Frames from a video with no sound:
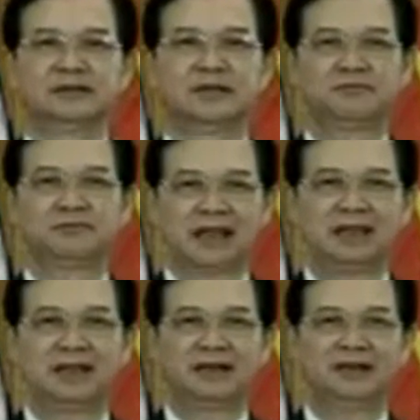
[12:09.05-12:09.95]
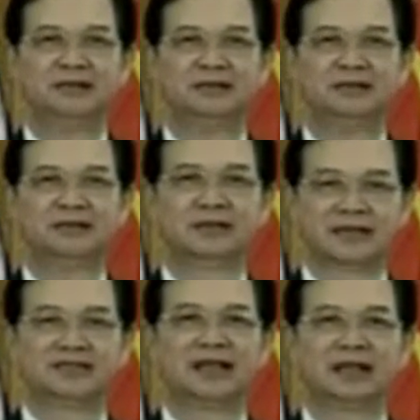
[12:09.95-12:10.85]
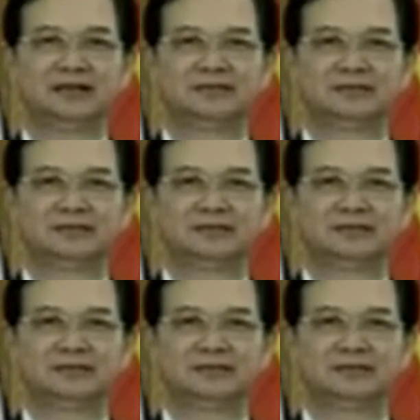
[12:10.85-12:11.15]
trong đại gia đình ASEAN.